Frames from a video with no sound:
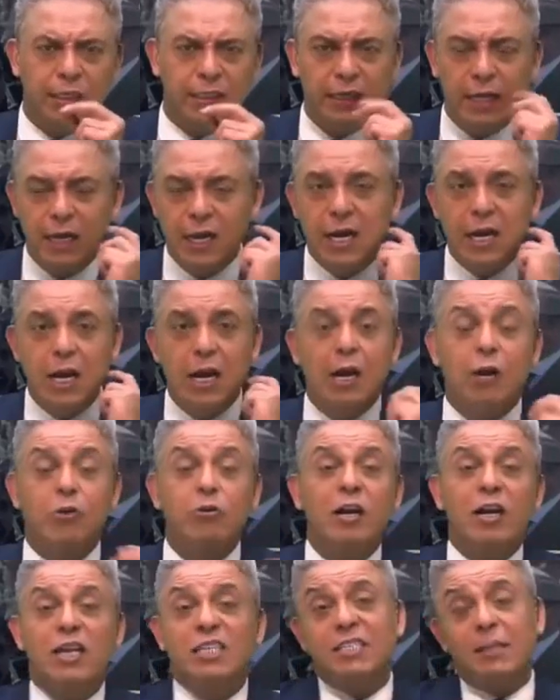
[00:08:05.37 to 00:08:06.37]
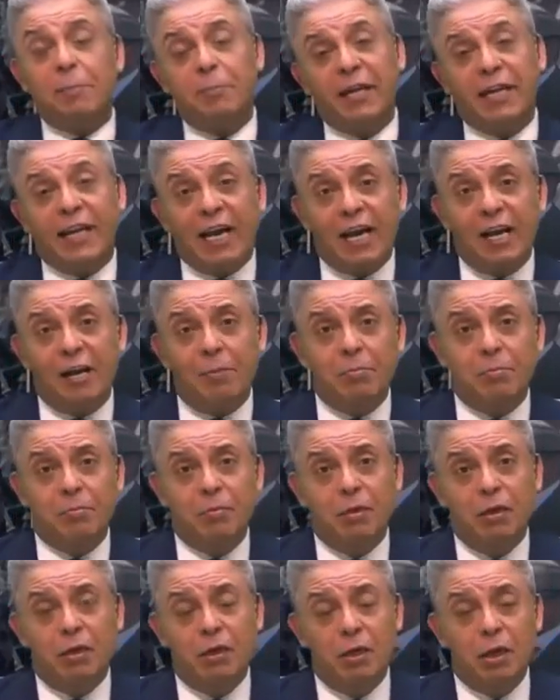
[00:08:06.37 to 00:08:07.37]
حضرتك كنا لسه بنتكلم
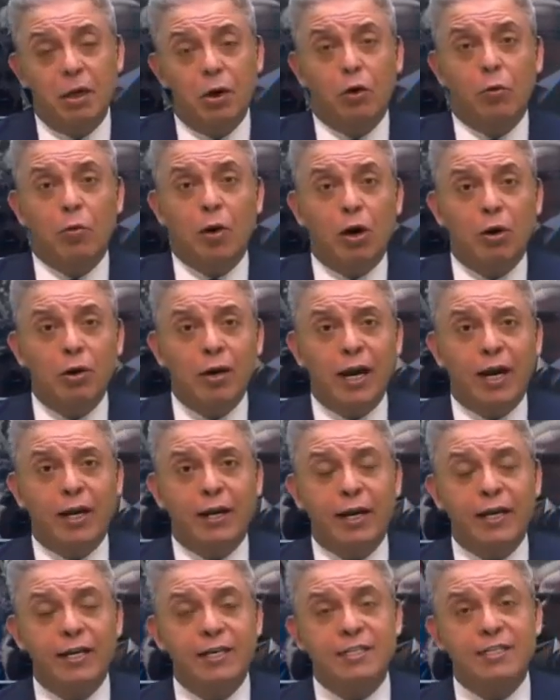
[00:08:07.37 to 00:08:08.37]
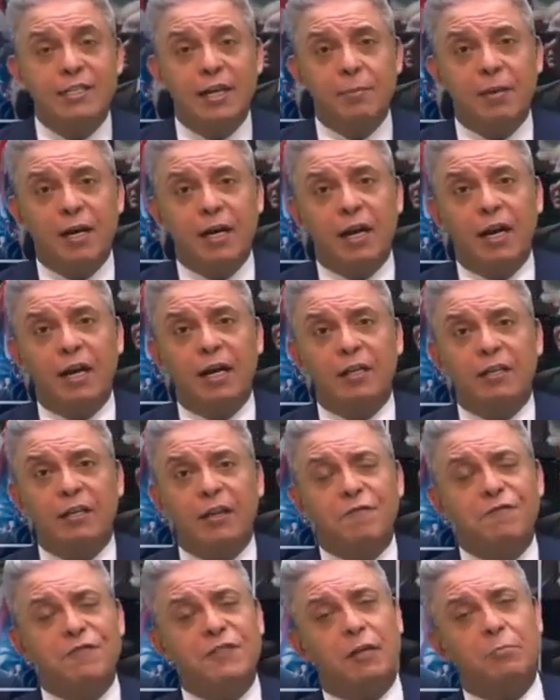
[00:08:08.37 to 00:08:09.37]
وبقول لك ان السمكه
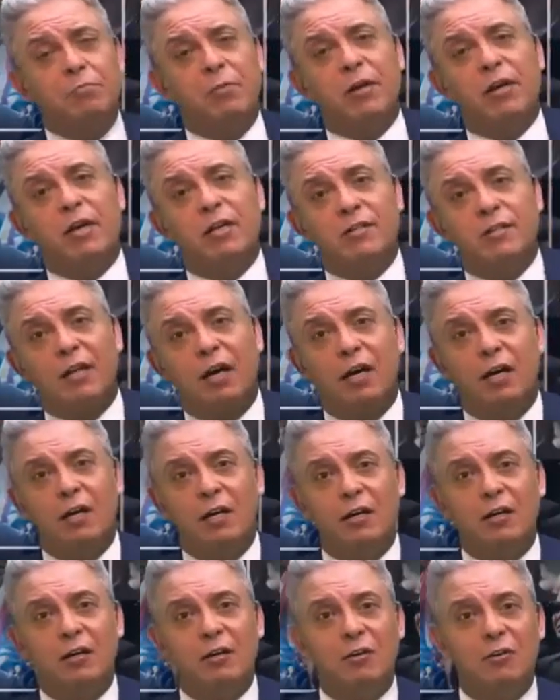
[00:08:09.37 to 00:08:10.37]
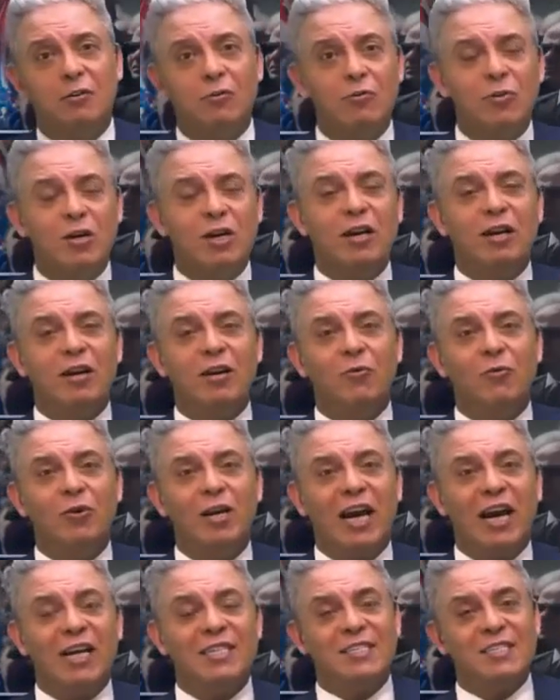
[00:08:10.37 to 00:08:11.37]
تفسد من راسها
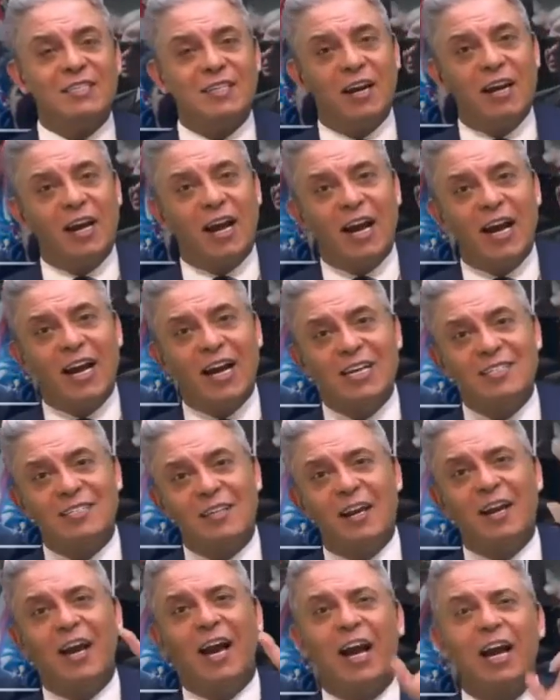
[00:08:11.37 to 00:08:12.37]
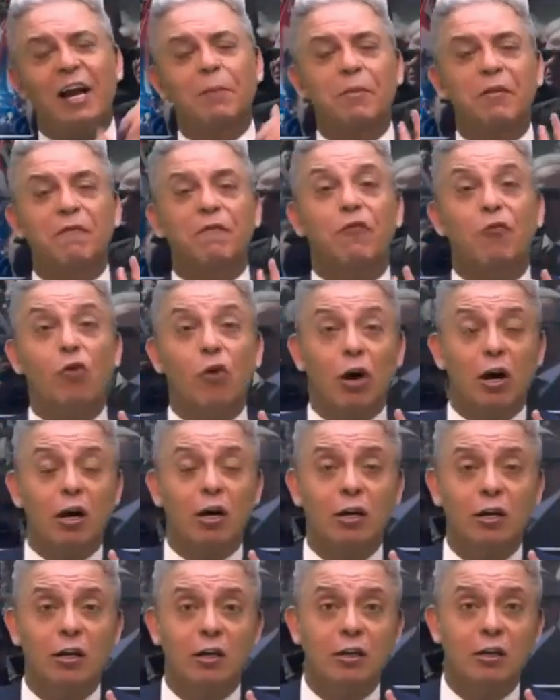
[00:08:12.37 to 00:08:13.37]
واللي عايز يصلح حاجه يصلح حاجه من فوق
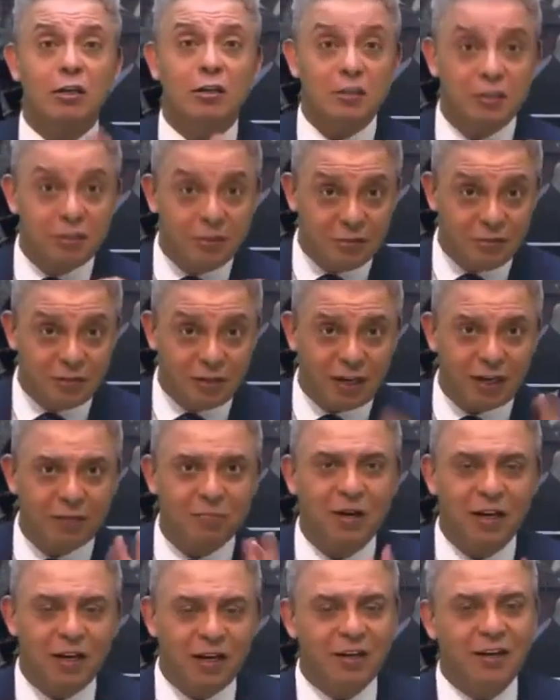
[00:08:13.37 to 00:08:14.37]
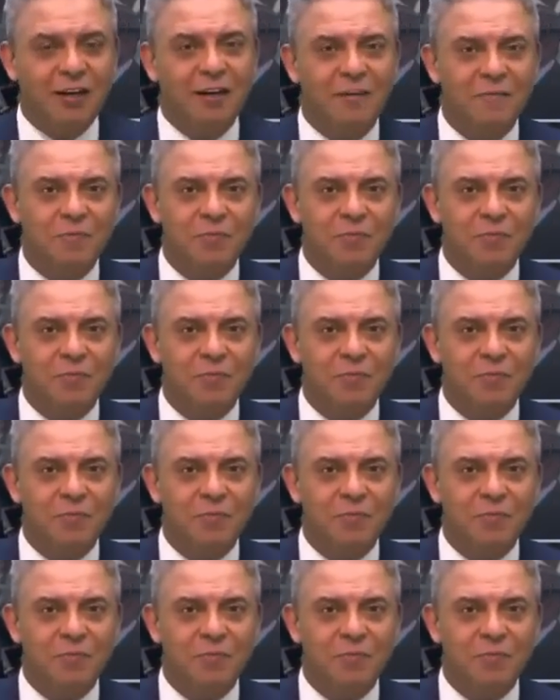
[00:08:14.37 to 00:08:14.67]
واخد بالك